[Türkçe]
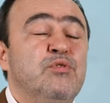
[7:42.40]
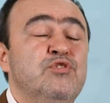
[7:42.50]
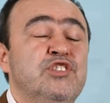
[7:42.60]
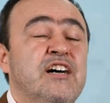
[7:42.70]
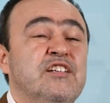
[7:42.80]

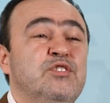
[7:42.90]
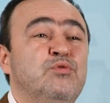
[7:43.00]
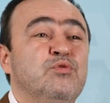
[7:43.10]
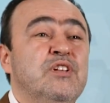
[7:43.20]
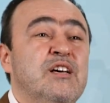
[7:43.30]
boyunca artık
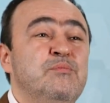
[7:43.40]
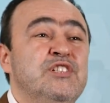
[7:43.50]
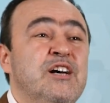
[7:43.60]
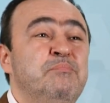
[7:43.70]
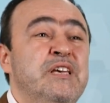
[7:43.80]

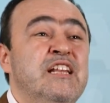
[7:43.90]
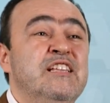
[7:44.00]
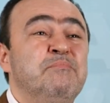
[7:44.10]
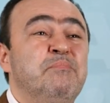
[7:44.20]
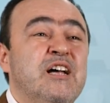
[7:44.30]
kullanamayacağı bir
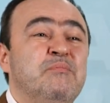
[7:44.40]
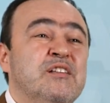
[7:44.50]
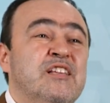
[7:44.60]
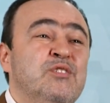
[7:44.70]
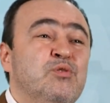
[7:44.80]
elinin
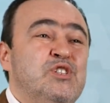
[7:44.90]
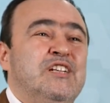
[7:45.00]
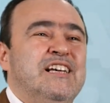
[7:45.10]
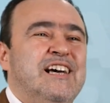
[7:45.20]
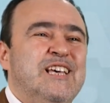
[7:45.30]
parmaklarını o
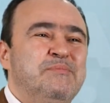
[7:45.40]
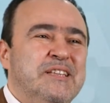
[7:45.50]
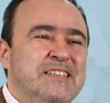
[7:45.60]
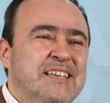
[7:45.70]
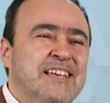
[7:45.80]
sırada
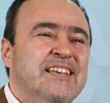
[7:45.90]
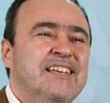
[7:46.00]
kaybetti